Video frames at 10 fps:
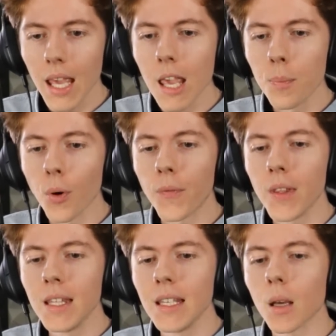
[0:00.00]
Et pour
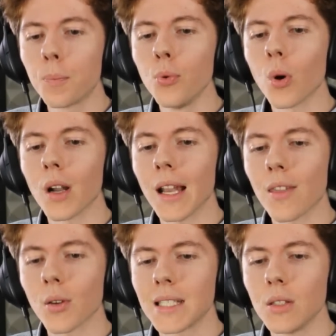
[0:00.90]
finir, pour la
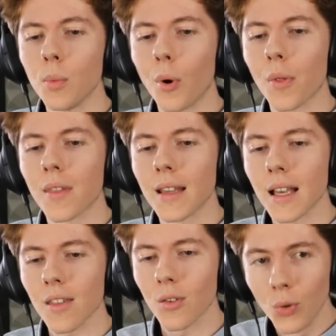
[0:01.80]
sortie de Brawl
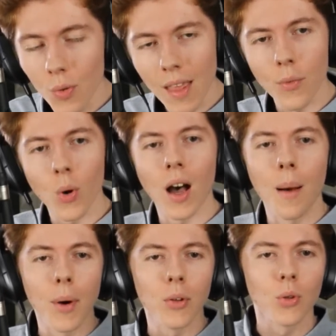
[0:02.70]
Stars, nous avons
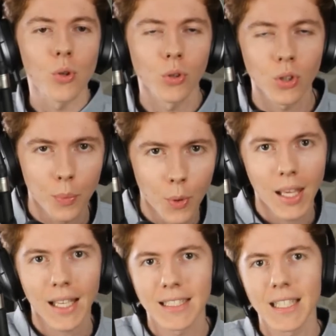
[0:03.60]
un mode de jeu
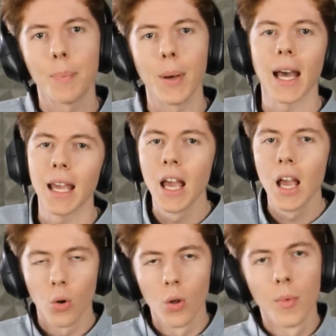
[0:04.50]
temporaire qui apparaît,
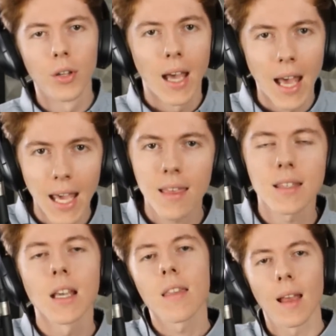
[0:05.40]
le mode
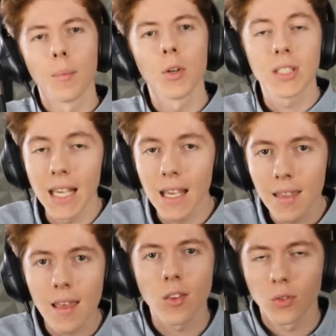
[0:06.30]
Haste. C'est un mode qui
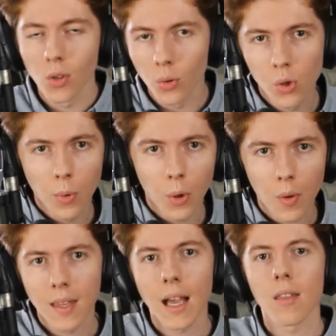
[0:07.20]
existe dans le jeu Brawl
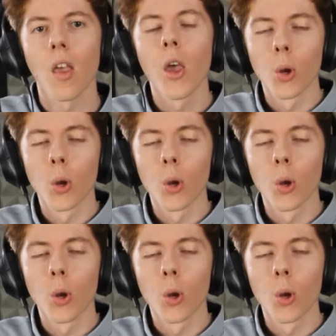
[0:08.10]
Stars.